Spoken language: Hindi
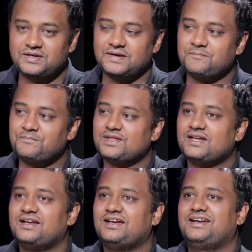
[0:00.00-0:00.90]
ओके
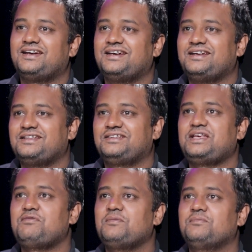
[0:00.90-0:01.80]

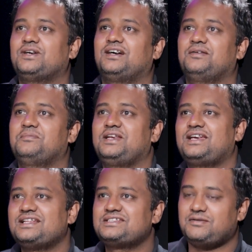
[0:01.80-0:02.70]
देवम मेरे
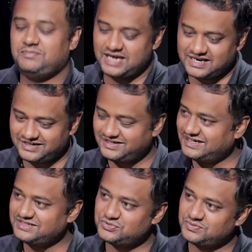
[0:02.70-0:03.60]
ख्याल से अभी हंड्रेड
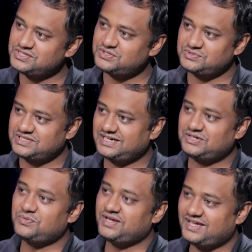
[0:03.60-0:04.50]
टेन स्टूडेंट्स तो
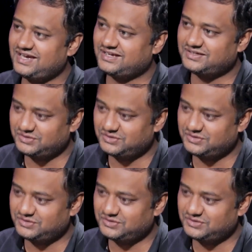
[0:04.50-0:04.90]
सिलेक्ट हुए हैं